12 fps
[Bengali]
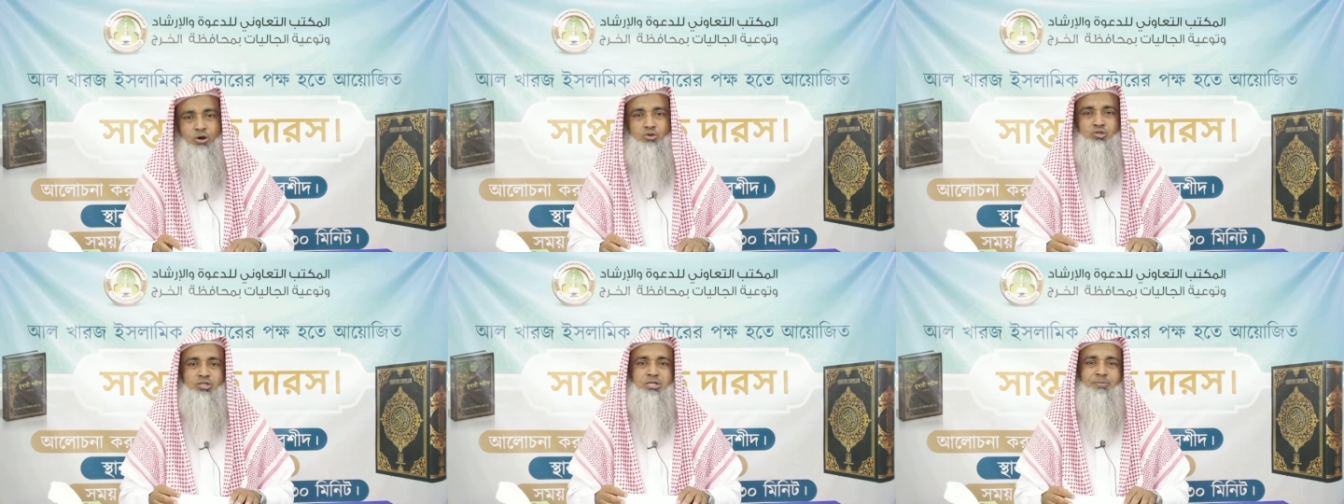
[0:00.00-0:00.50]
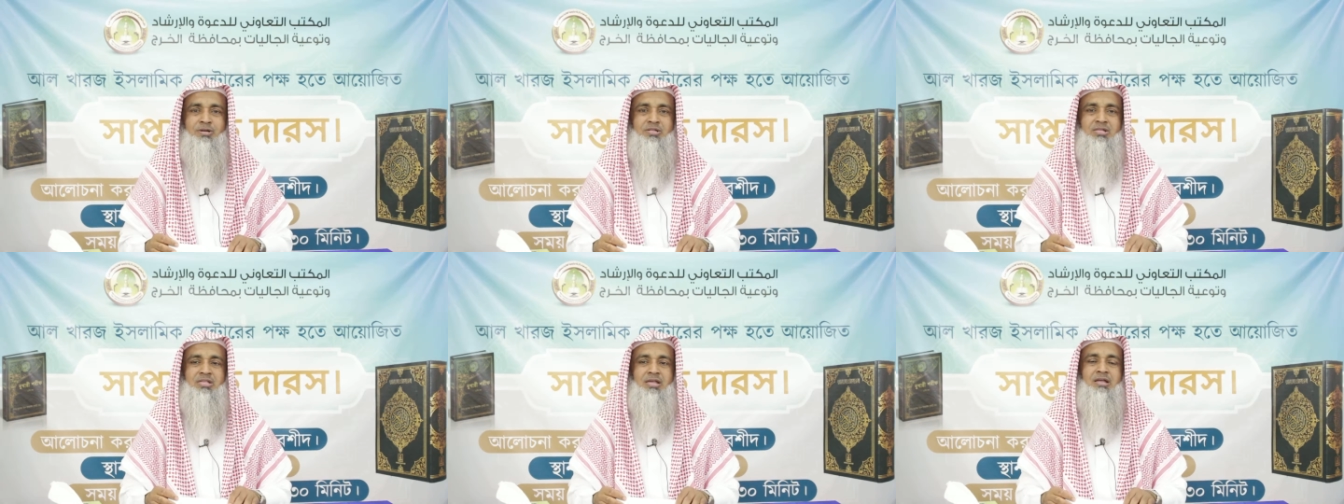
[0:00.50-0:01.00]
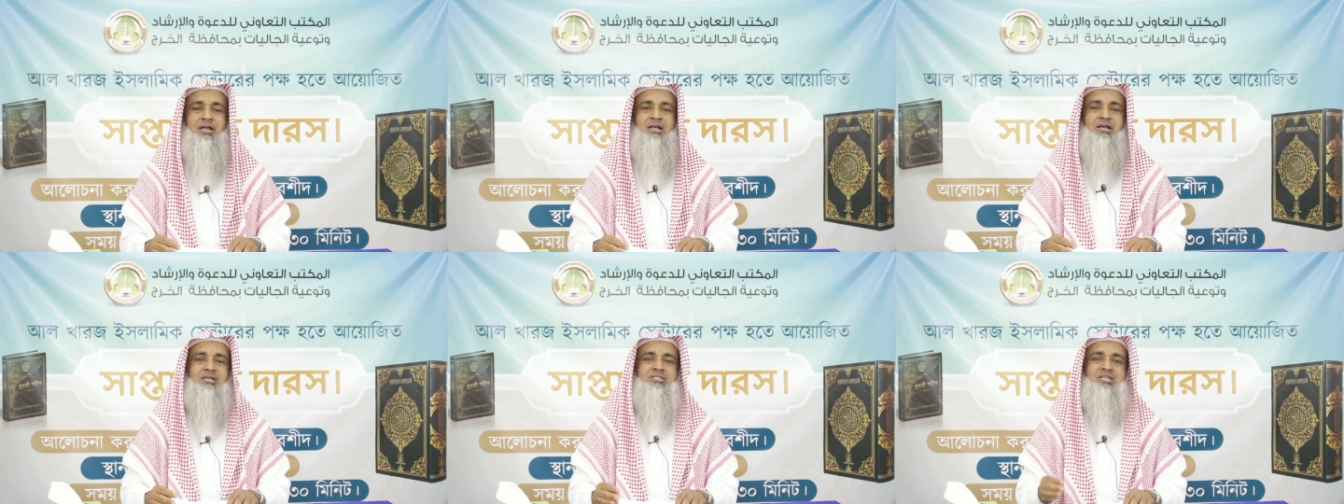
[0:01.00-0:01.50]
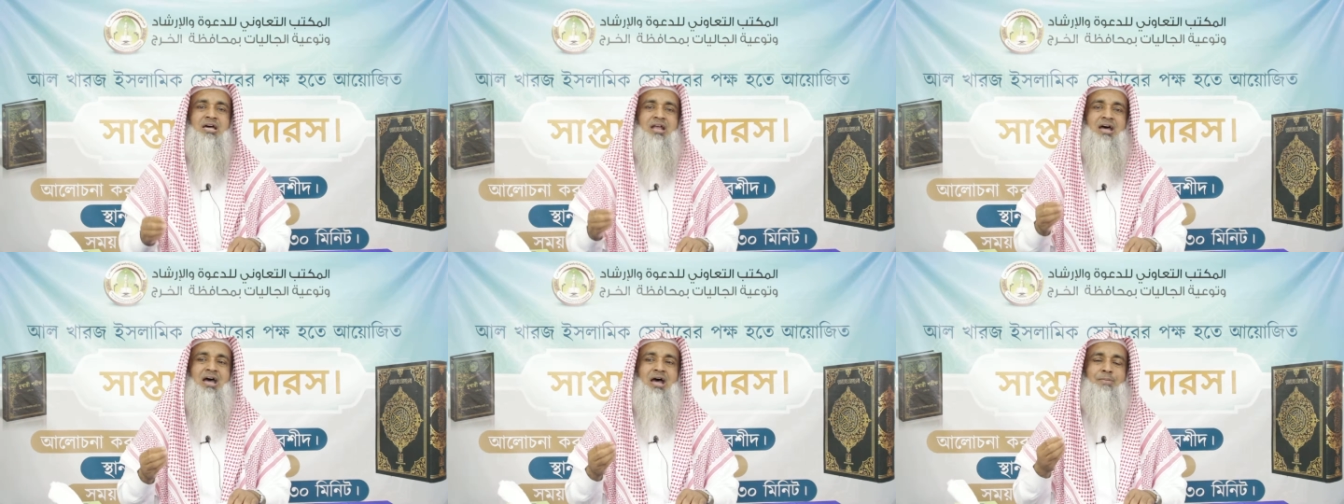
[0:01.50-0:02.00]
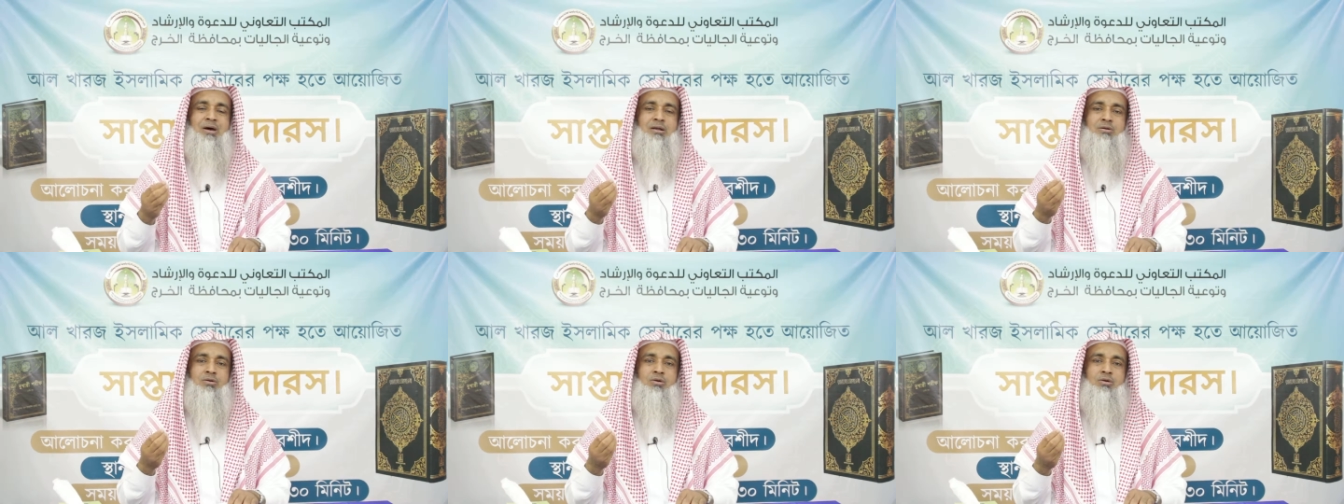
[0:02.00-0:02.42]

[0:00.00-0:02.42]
রসুল বলেছে যে যারা আমার